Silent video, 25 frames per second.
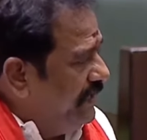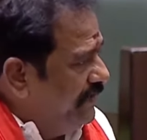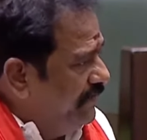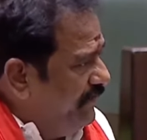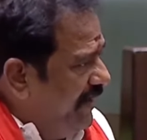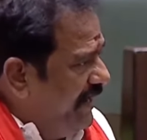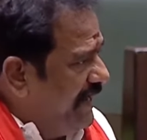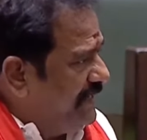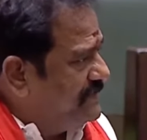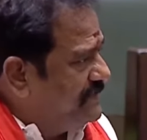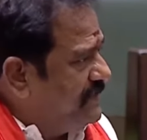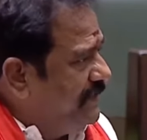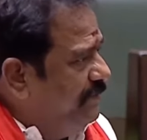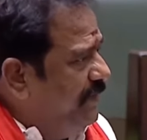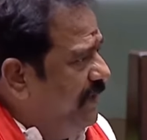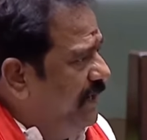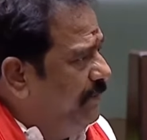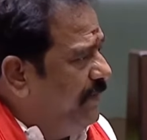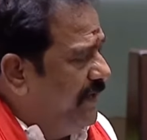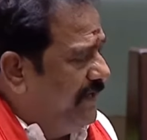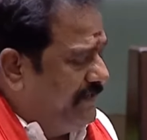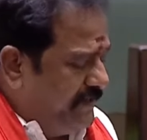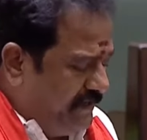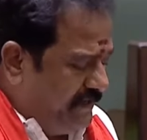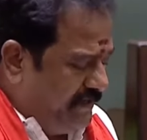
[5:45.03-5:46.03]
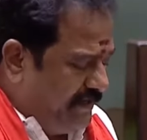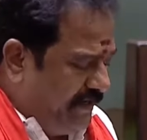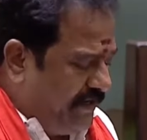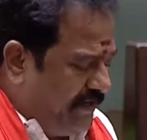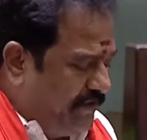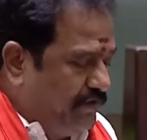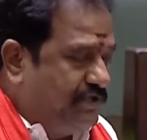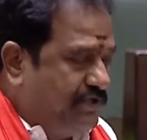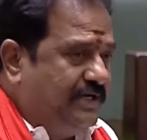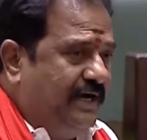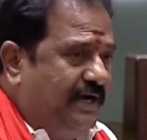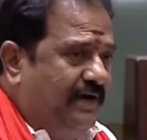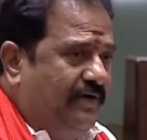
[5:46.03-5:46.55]
ఇవాళ అసెంబ్లీ
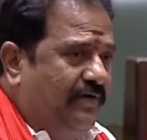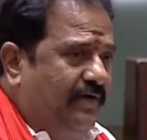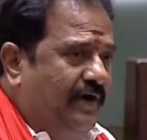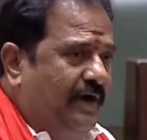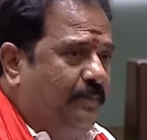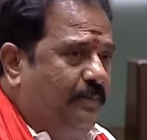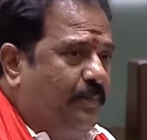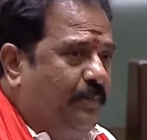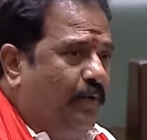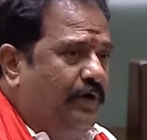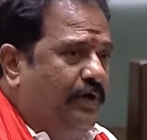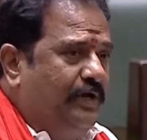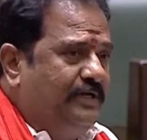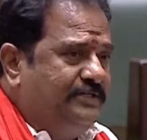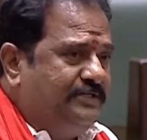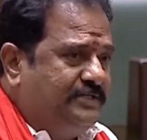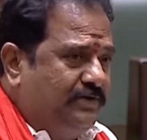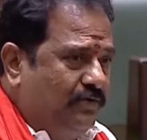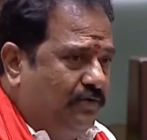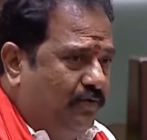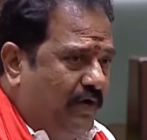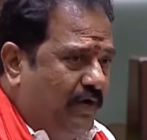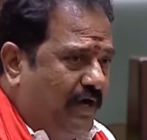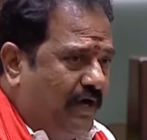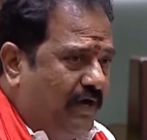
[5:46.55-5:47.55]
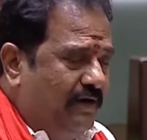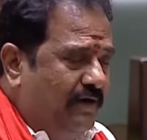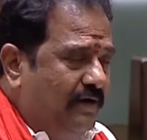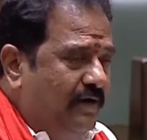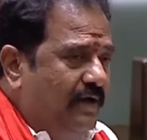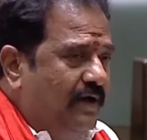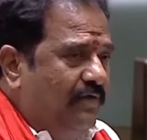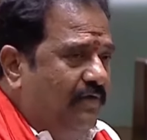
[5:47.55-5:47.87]
భద్రతకు వచ్చినటువంటి పోలీసుకు కూడా